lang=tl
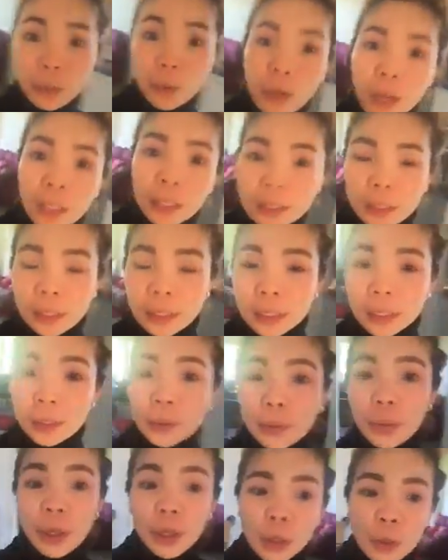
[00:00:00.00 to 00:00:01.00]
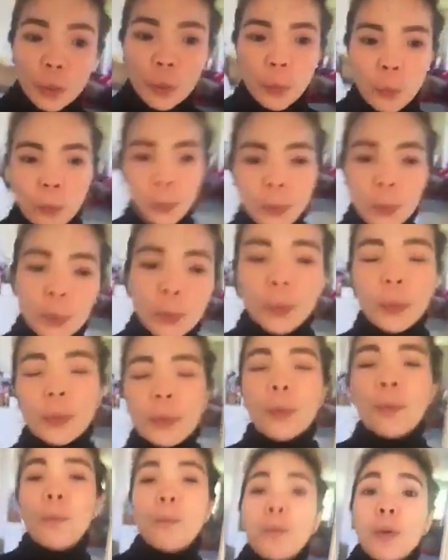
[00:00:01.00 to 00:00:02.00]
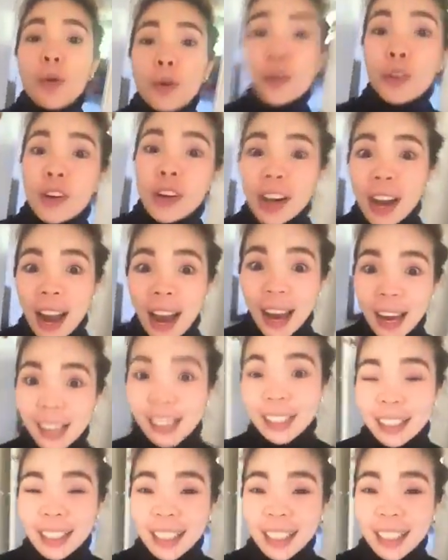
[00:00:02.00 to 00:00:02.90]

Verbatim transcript: yung at yung ano, yung bulkan.